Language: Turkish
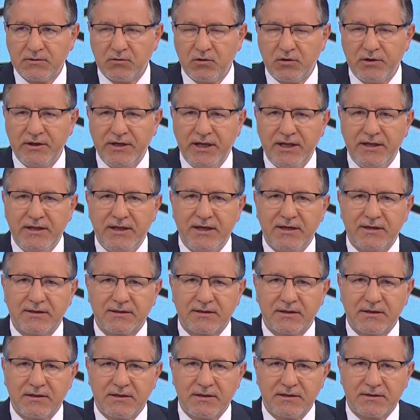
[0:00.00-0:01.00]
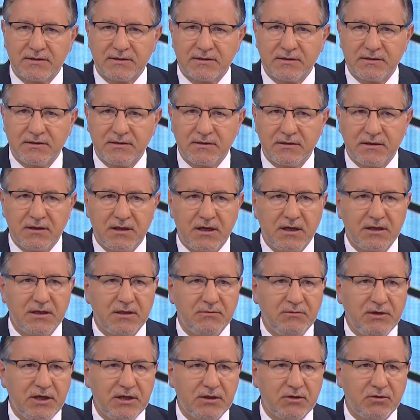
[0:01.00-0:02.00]
O ne derse desin.
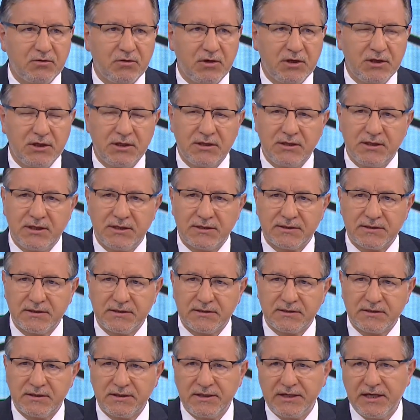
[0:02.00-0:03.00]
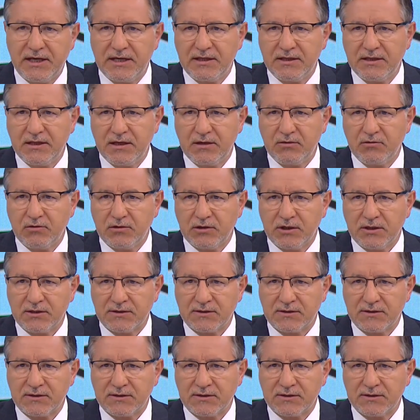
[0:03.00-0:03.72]
Hangi bedduayı ederse etsin kendine döner.